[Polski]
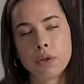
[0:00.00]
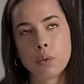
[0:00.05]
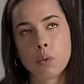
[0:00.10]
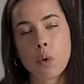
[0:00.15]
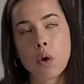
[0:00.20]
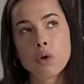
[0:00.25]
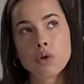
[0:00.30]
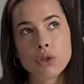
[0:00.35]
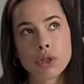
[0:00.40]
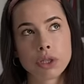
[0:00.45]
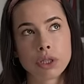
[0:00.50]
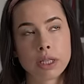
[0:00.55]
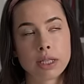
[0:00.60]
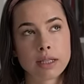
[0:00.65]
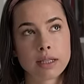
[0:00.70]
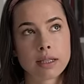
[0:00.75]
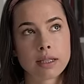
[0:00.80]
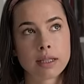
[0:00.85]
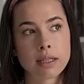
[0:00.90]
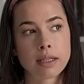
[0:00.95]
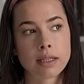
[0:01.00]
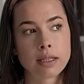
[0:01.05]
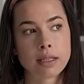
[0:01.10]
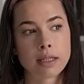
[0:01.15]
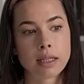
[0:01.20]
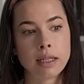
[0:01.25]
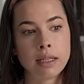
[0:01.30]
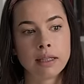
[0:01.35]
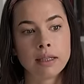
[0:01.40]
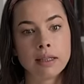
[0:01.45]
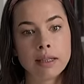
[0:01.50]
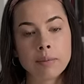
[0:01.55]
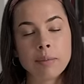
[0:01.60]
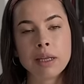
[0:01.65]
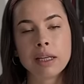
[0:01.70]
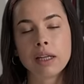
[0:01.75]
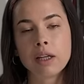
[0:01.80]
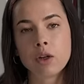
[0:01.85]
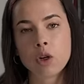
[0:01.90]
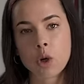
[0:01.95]
łączy się z, z
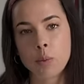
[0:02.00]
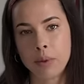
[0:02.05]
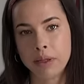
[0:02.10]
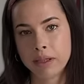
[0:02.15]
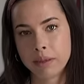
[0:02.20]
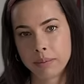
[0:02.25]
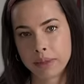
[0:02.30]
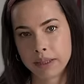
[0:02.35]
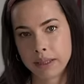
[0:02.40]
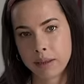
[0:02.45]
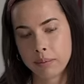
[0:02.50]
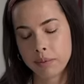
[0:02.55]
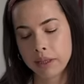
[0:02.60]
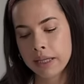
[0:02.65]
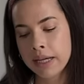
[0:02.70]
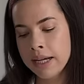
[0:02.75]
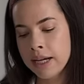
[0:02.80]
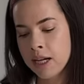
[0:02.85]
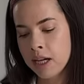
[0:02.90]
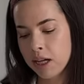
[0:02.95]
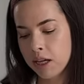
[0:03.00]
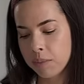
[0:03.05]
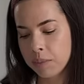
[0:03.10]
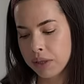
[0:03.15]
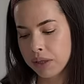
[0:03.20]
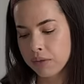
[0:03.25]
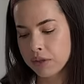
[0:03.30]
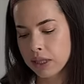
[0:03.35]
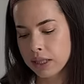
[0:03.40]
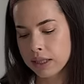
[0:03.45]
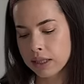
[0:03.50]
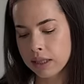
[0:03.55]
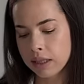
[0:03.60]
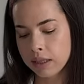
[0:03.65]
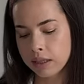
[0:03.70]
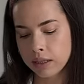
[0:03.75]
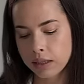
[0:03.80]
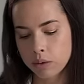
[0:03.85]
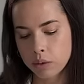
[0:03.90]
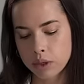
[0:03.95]
innymi kilkoma tematami. E, pierwsza z
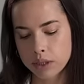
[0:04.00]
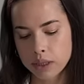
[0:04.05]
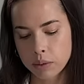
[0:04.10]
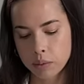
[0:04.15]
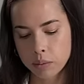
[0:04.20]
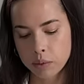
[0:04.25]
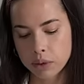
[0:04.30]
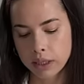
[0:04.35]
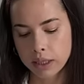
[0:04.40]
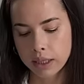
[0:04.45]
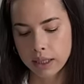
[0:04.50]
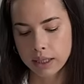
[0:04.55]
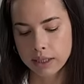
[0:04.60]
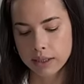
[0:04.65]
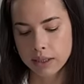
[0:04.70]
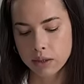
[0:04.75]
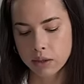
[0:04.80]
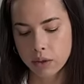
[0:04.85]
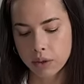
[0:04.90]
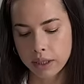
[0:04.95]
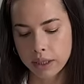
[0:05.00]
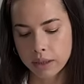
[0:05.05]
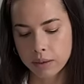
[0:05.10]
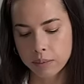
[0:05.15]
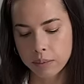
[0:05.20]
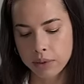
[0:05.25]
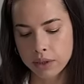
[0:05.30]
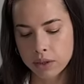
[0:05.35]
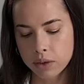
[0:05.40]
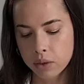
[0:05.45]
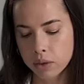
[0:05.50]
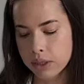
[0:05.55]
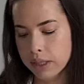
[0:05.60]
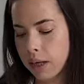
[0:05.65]
nich, jak już jesteśmy przy takich akcesoriach blisko